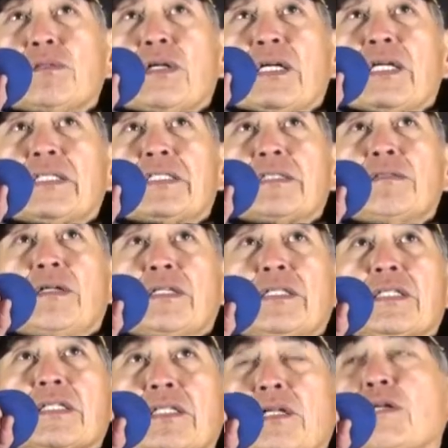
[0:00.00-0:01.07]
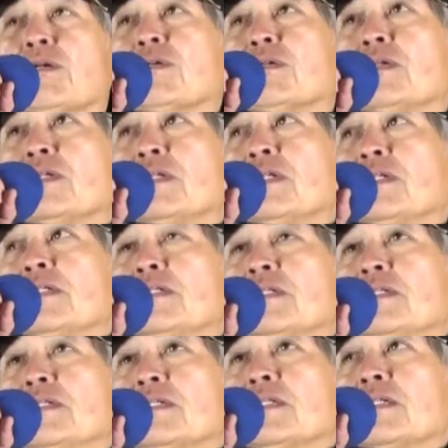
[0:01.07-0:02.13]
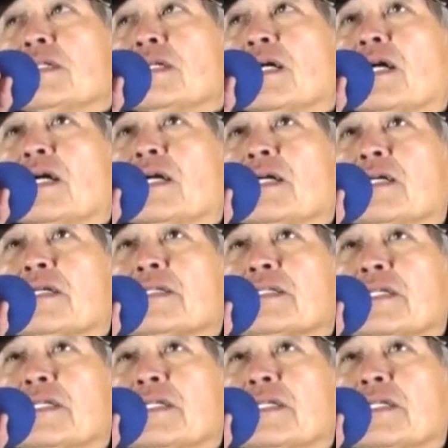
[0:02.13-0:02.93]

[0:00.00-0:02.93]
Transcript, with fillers: 我也希望能够，呃，